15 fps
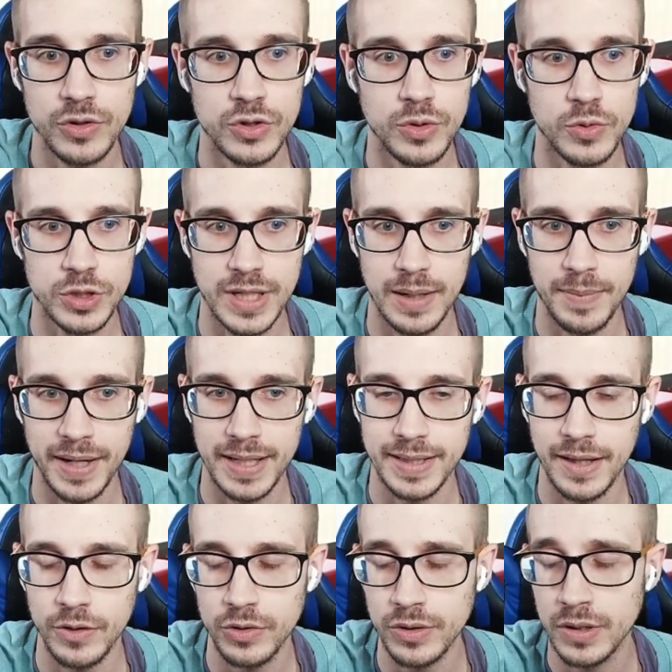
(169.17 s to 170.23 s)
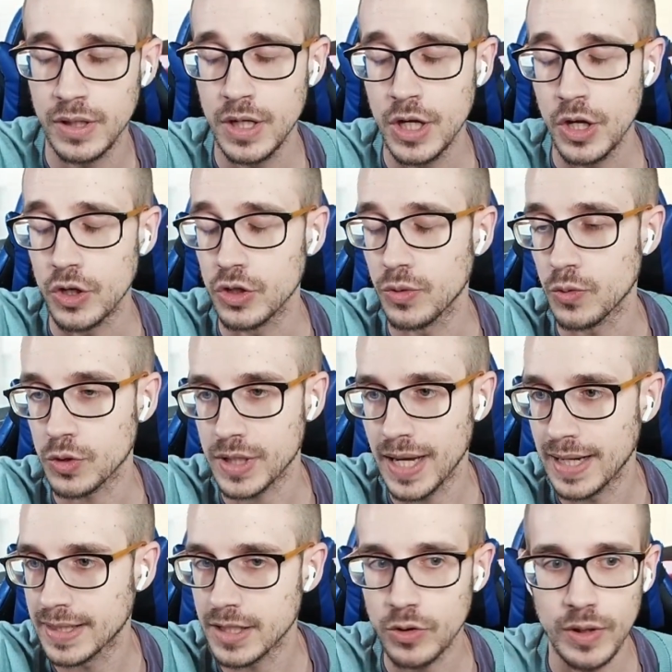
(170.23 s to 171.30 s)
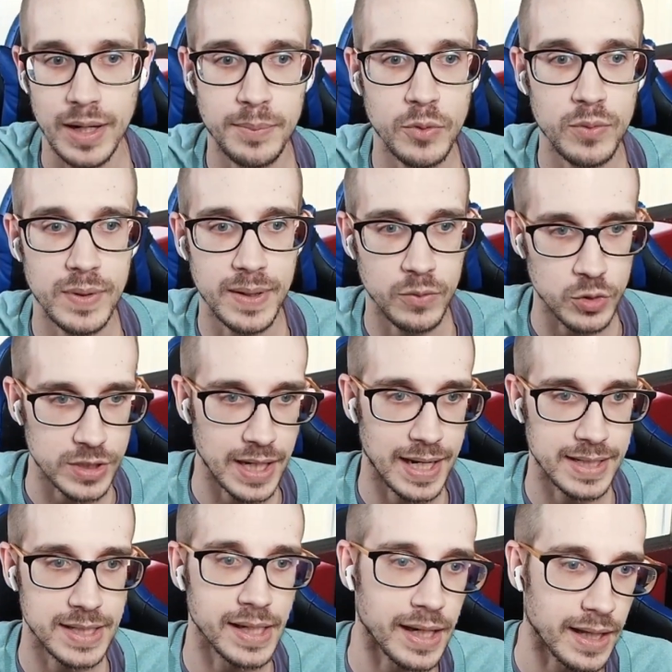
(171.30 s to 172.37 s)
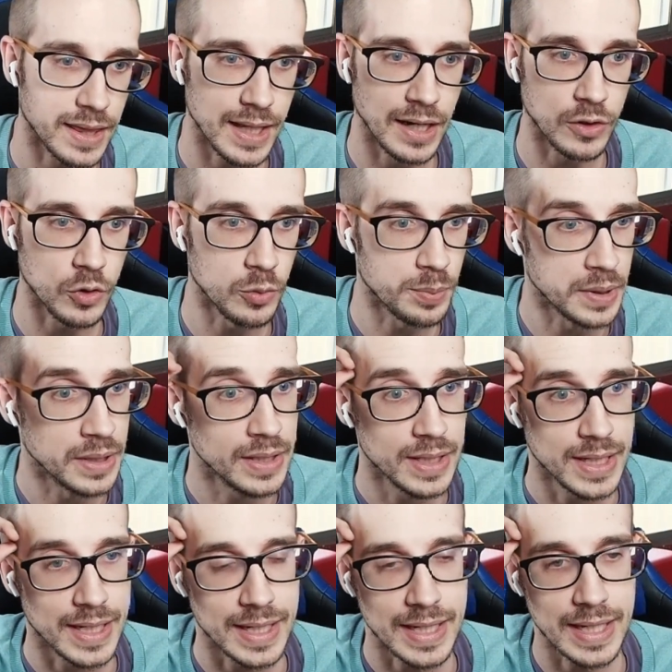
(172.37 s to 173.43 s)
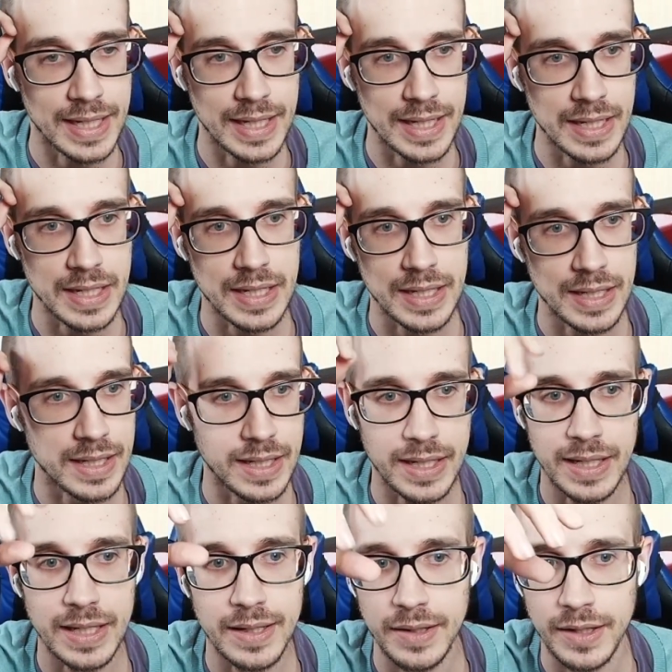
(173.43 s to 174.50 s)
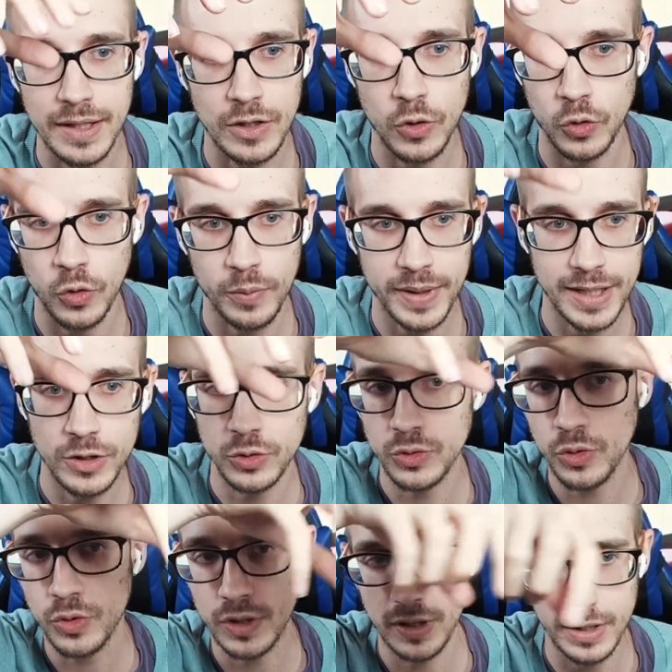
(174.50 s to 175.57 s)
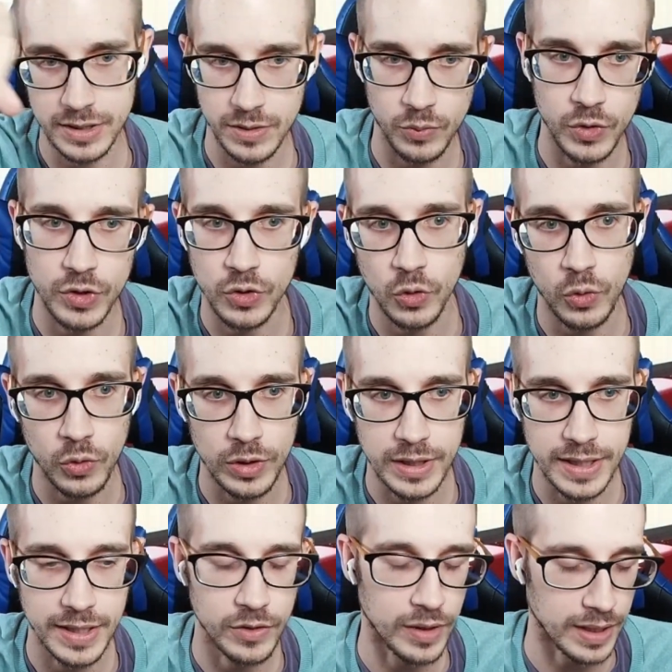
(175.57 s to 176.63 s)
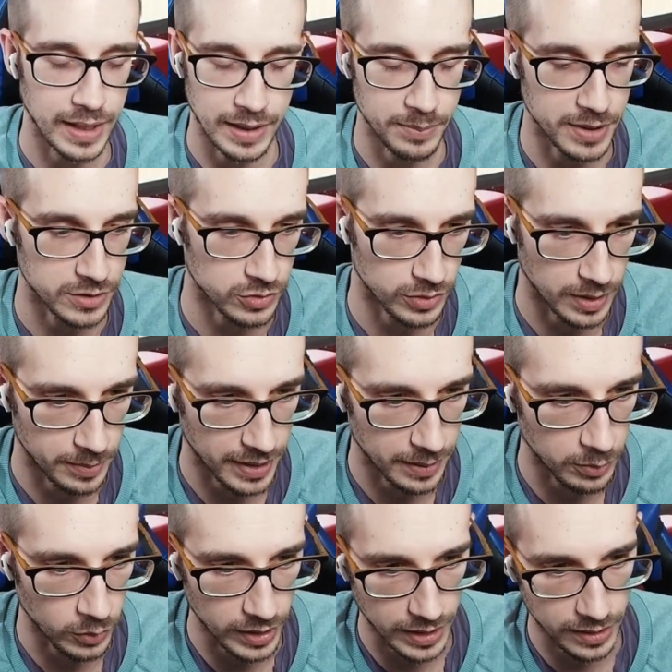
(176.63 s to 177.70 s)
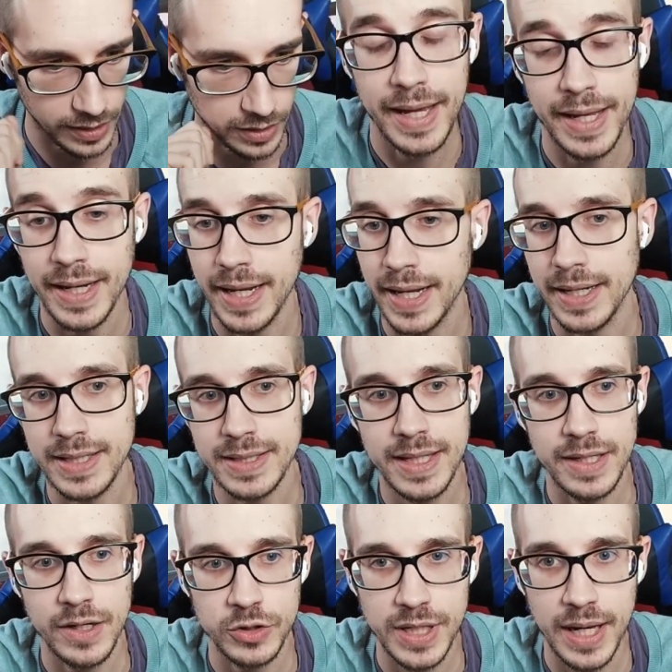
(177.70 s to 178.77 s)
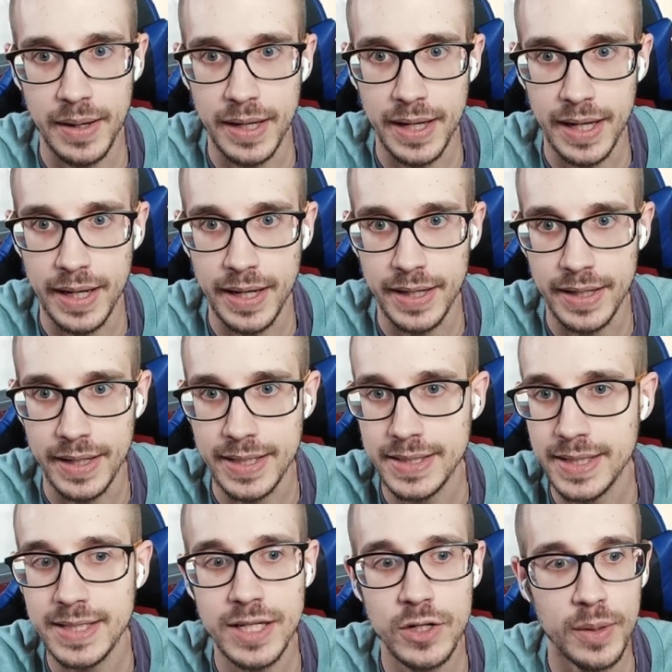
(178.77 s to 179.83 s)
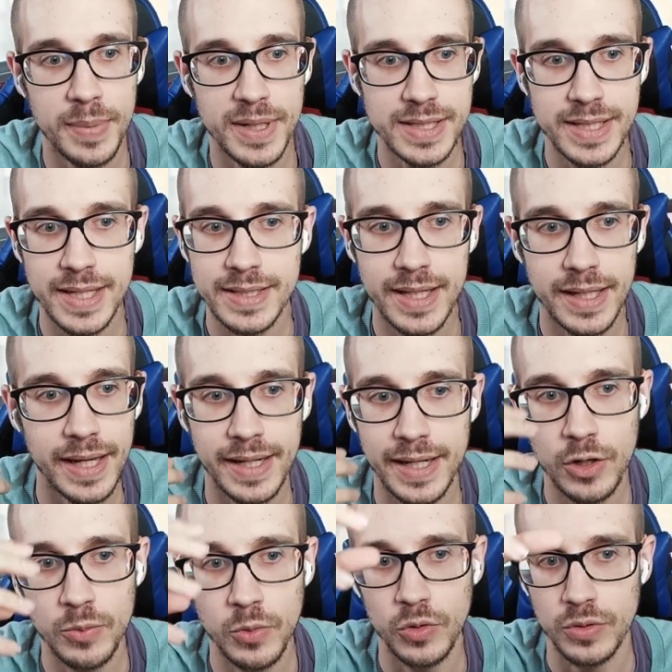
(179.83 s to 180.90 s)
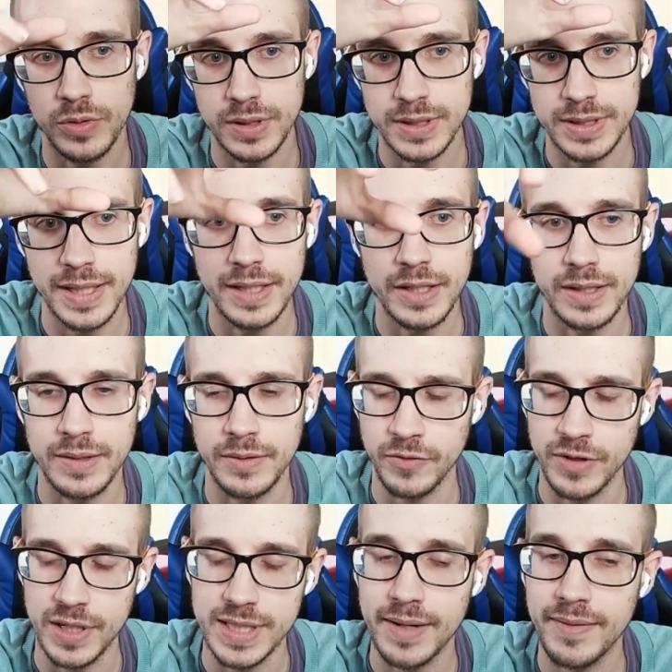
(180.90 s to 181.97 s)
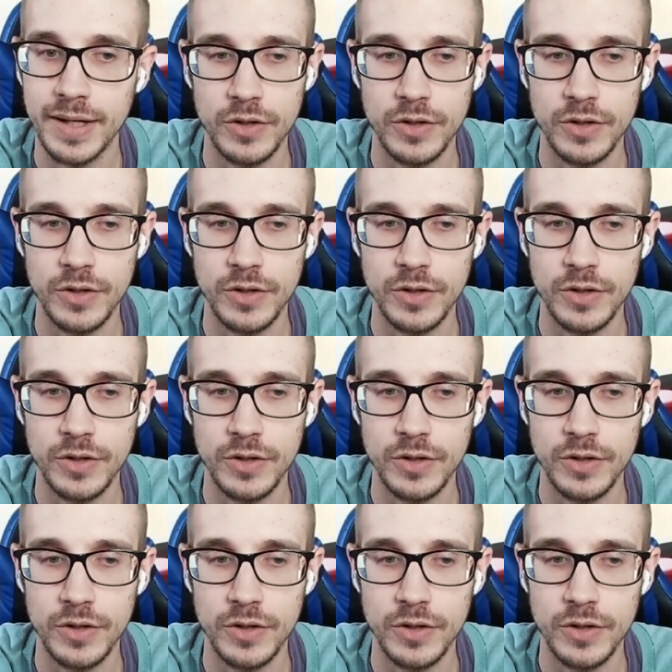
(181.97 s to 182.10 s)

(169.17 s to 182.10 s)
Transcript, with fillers: yo busqué al maquetador, yo busqué al chico de la publi, busqué a la chica que hacía el copy y, y lo cobré yo todo y distribuí yo luego el dinero a cada persona para poder hacerlo. En, este, o sea, en este sí, lo que pasa es que este quería como, si fichaba a